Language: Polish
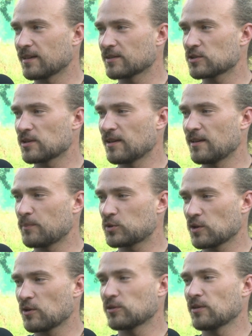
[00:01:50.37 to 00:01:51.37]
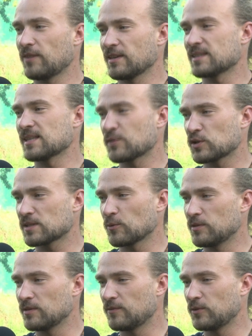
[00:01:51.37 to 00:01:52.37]
także przygotowania zawsze są
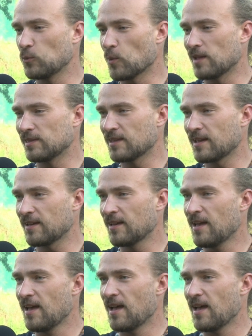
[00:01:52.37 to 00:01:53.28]
indywidualne,